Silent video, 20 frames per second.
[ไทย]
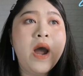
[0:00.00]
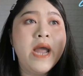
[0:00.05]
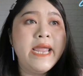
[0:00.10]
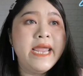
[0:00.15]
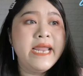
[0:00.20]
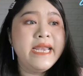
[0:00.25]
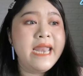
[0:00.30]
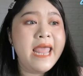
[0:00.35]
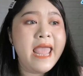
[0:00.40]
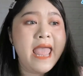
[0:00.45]

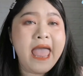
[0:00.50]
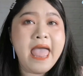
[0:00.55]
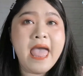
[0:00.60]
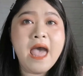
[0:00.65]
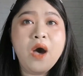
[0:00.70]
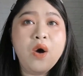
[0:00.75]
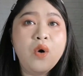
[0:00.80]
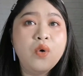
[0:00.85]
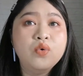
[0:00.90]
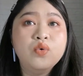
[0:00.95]

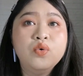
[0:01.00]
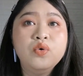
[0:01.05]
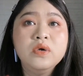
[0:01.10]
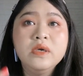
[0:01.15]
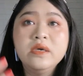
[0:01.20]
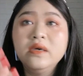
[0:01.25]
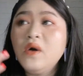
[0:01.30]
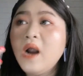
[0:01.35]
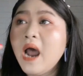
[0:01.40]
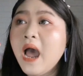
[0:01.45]
YSL
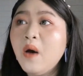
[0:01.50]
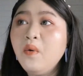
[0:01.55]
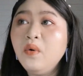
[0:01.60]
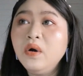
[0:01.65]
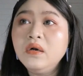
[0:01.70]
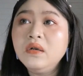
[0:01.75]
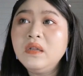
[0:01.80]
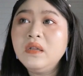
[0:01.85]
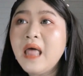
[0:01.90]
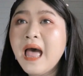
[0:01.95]

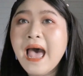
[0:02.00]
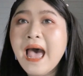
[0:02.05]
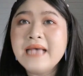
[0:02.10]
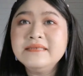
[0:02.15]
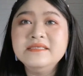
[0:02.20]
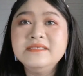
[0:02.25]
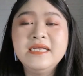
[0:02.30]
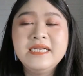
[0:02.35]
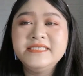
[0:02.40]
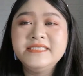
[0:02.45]

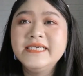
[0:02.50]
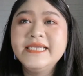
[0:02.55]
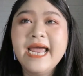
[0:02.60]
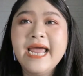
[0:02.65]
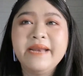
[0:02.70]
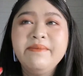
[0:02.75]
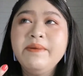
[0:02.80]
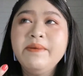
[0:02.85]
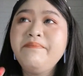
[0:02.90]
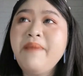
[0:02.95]
Hourglass หรืออะไรสักอ
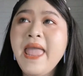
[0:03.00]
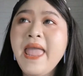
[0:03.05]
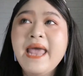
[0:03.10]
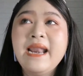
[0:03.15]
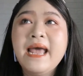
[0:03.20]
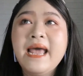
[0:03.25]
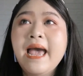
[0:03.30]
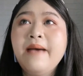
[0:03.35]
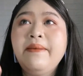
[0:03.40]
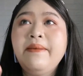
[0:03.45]
ย่างที่มันแพง
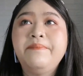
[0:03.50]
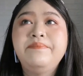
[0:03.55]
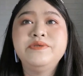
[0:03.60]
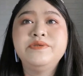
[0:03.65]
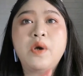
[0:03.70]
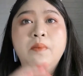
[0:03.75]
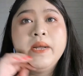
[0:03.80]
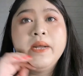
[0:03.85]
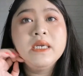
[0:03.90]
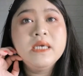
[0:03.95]
ราคาแบบ
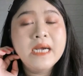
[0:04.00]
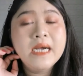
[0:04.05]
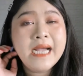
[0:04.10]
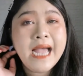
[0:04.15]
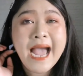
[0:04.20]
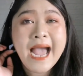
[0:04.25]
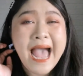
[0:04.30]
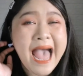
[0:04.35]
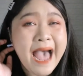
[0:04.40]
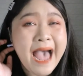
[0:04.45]

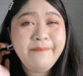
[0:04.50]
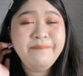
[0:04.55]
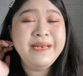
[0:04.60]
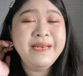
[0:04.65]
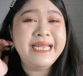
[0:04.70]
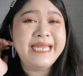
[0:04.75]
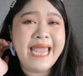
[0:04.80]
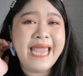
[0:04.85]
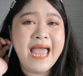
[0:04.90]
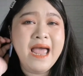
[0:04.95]
2,000 อัพ
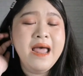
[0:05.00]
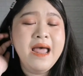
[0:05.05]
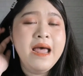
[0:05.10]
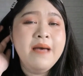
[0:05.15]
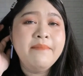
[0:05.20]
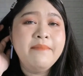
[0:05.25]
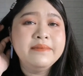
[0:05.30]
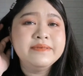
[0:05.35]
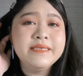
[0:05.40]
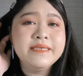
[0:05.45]
อะไรเงี้ย
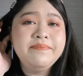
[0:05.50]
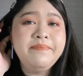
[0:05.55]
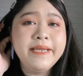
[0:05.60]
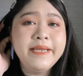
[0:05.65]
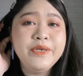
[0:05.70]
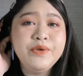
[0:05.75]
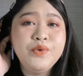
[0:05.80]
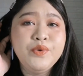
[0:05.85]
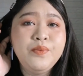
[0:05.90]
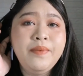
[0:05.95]
ปามจะไป
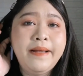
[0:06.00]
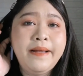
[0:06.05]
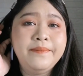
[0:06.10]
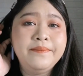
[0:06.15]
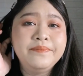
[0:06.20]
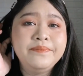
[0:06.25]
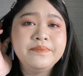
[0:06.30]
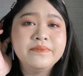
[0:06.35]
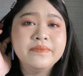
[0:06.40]
ดูแบบ